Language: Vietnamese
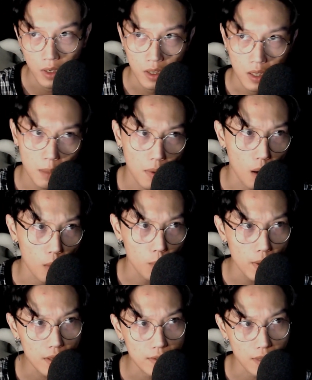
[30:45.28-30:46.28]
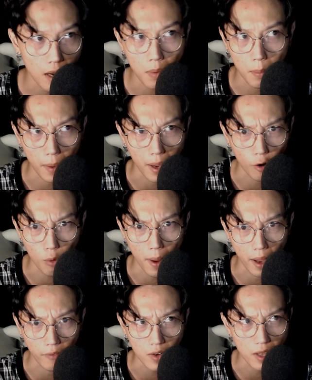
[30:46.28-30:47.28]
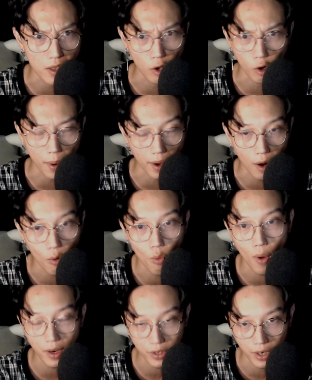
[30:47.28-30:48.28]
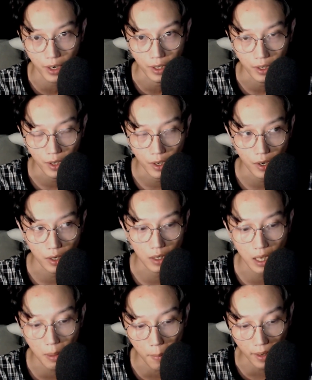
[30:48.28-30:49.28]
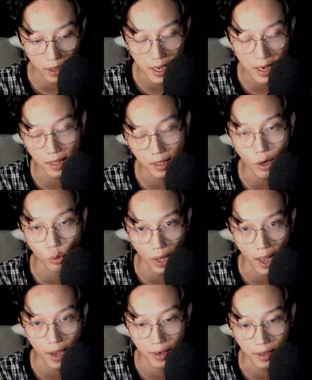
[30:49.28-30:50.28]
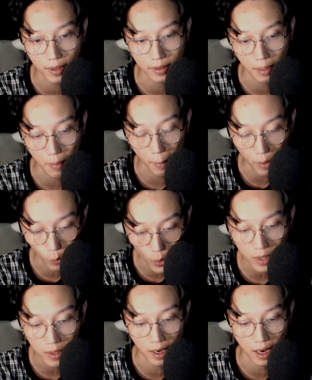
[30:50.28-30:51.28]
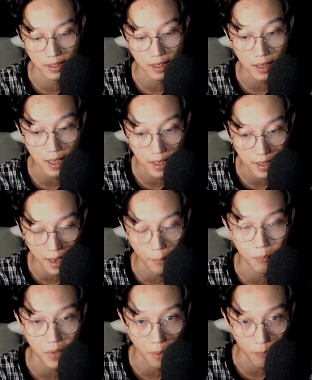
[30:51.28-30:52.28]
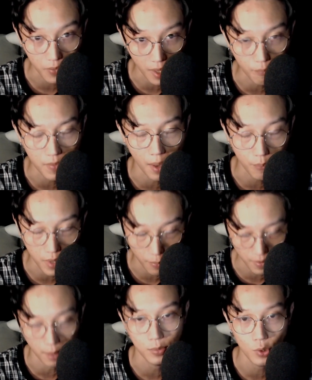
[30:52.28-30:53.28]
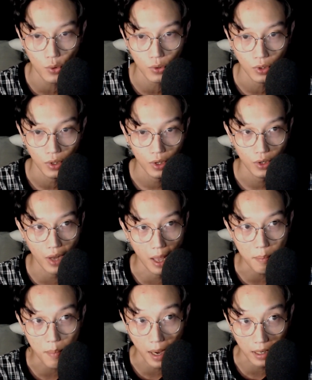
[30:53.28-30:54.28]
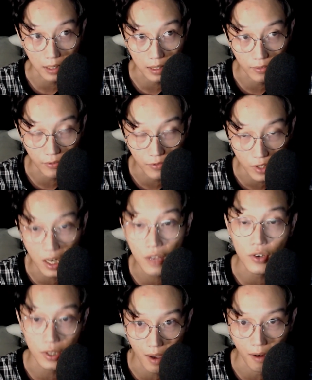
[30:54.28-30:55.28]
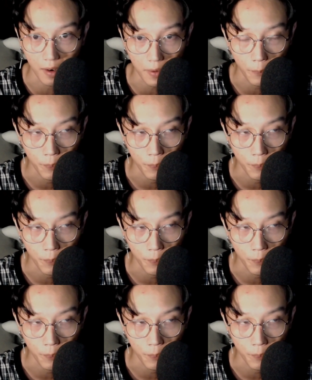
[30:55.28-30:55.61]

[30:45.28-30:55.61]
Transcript: Nhưng mà không biết sao mà mẹ của bạn với là dì của bạn lâu quá trời. Khi mà bạn đi ra tới cầu thang rồi đó thì bạn mới quyết định là sẽ đi chậm chậm xuống để mà vừa đi vừa chờ á.